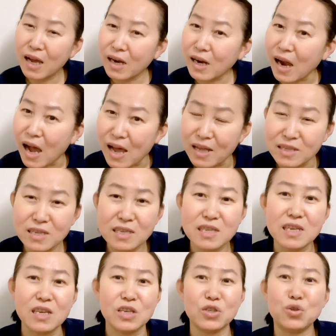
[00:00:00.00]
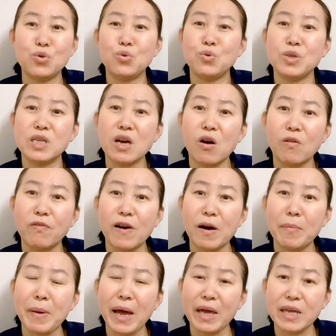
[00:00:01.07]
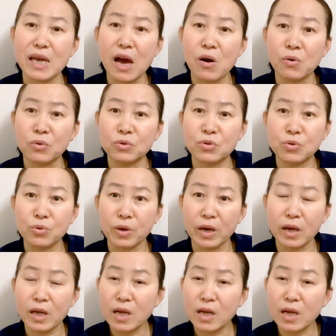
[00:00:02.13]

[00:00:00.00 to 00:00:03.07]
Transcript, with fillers: 赶紧去药房买药去，